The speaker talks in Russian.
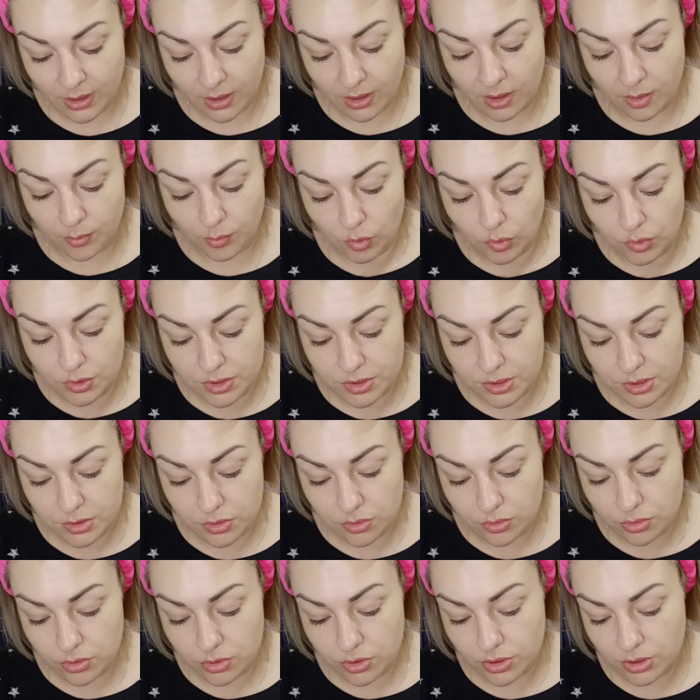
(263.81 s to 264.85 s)
ГМО здесь
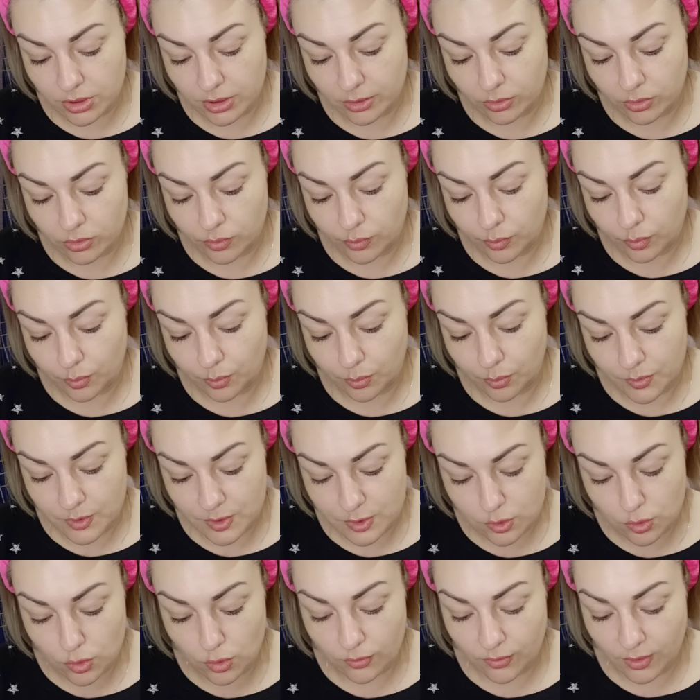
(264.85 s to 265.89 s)
тоже нету,
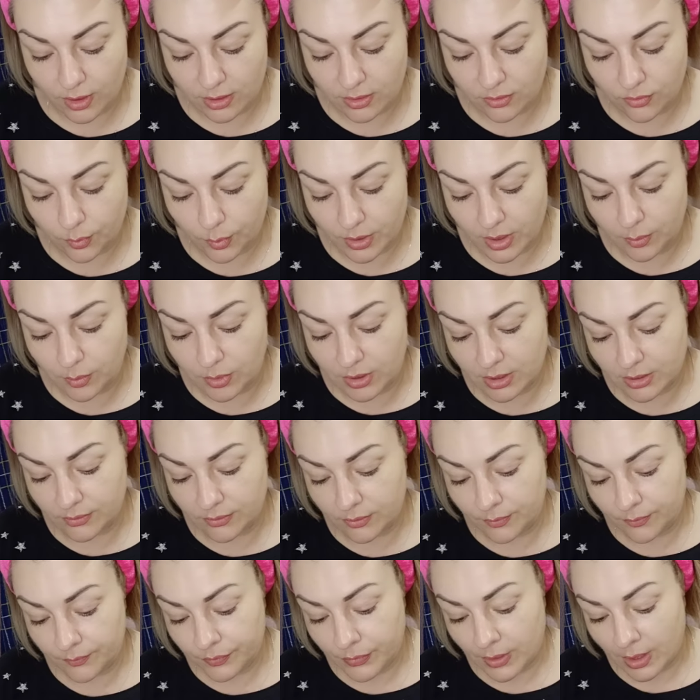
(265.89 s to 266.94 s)
сульфатов, парабенов.
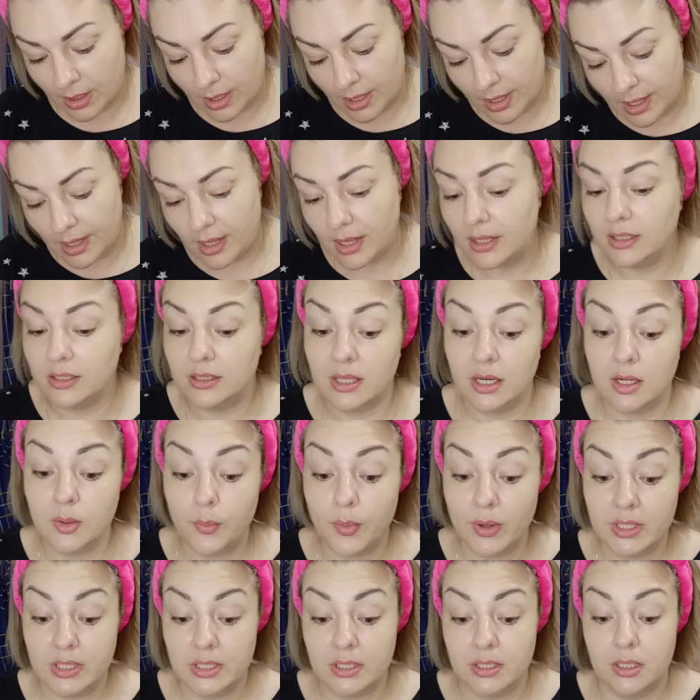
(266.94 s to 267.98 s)
Итак,
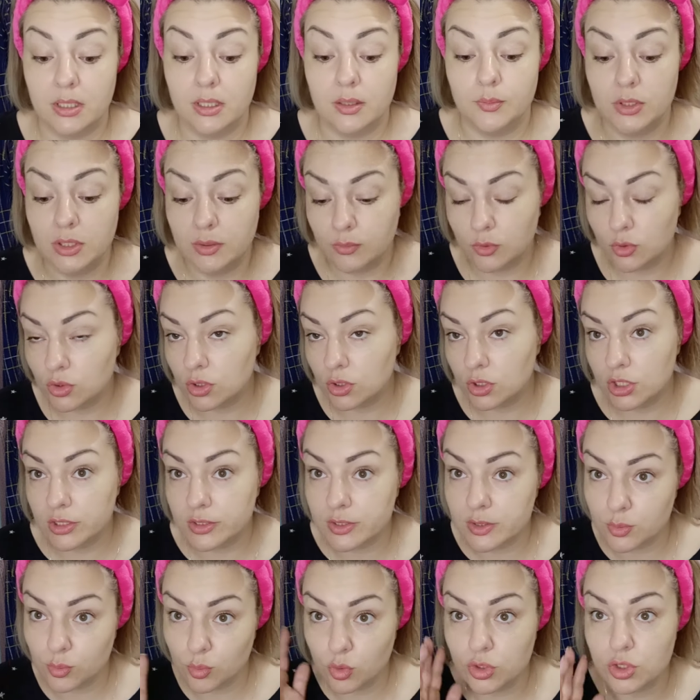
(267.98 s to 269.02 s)
поехали. Мы немножко
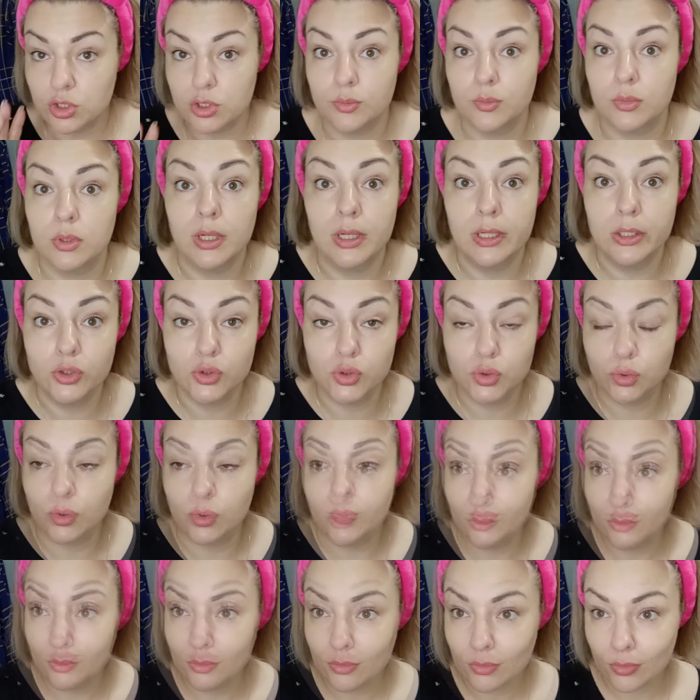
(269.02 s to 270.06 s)
сейчас смочим
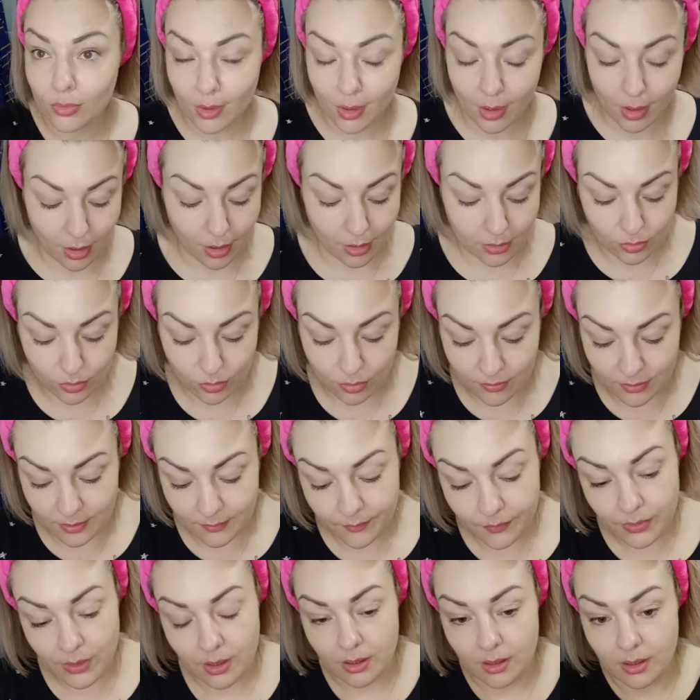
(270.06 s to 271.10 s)
лицо.
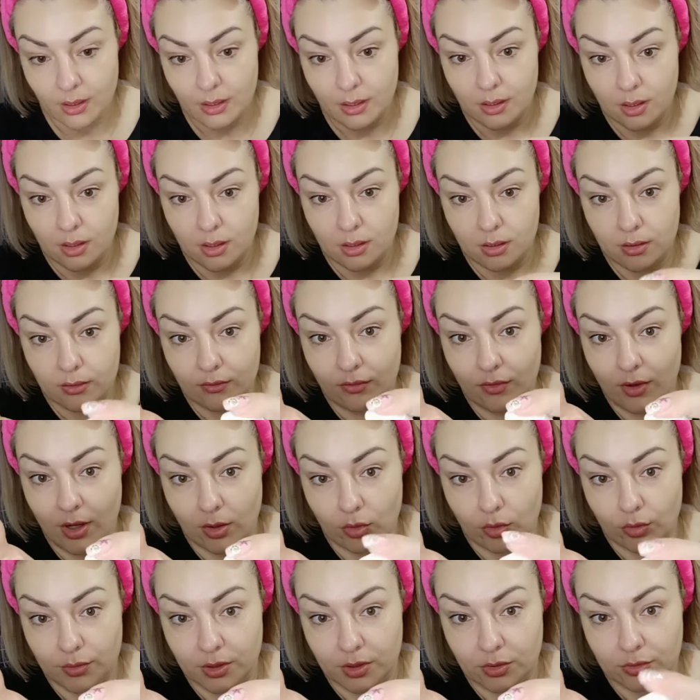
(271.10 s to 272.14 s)
Готово.
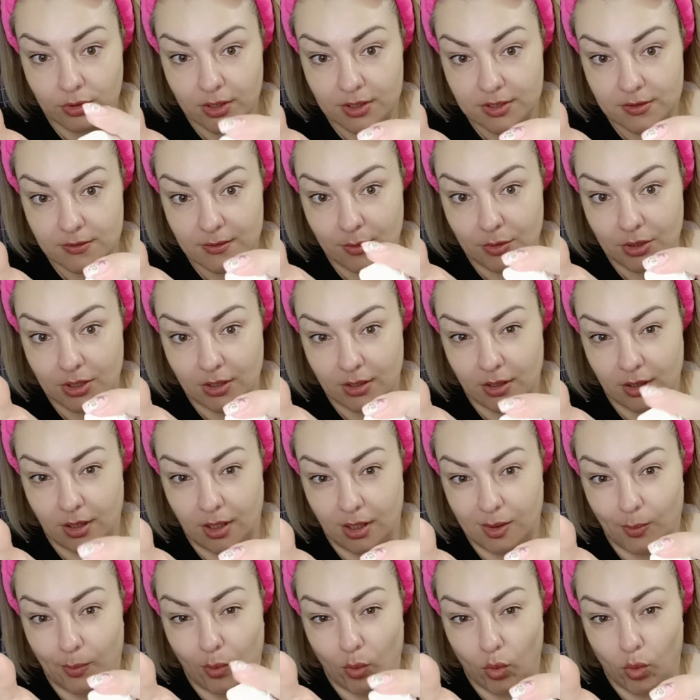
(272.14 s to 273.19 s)
Вакуумная у нас с вами такая,
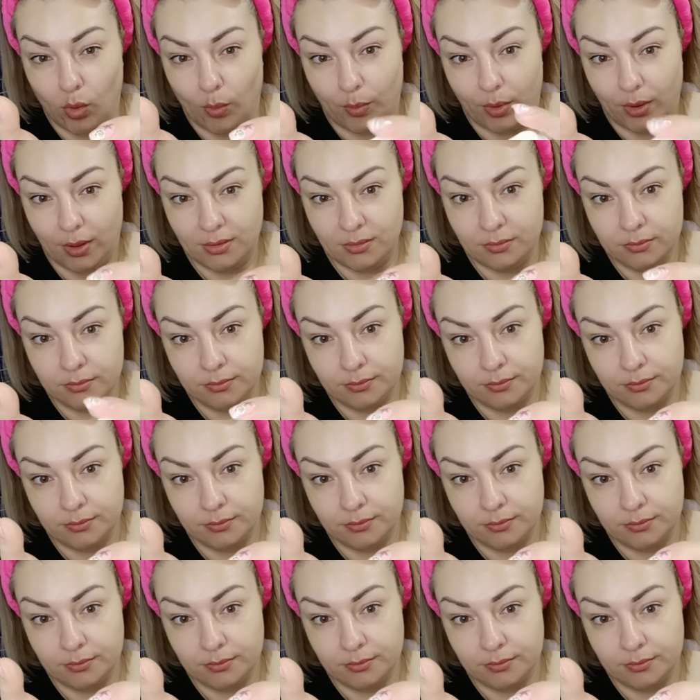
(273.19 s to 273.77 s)
как помпа.